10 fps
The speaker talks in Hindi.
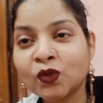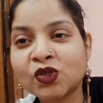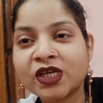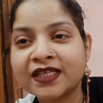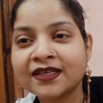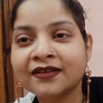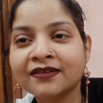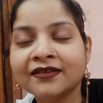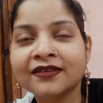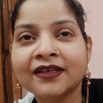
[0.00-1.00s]
कुछ ऐसा
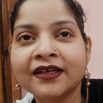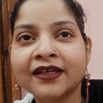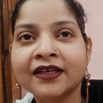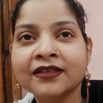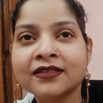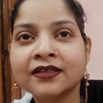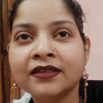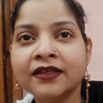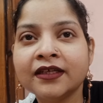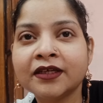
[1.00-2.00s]
कर देता है ऐसा
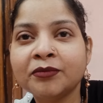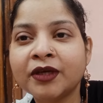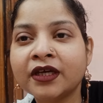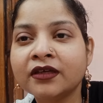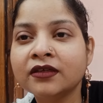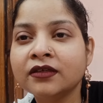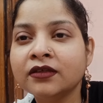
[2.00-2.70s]
नहीं है कि मैं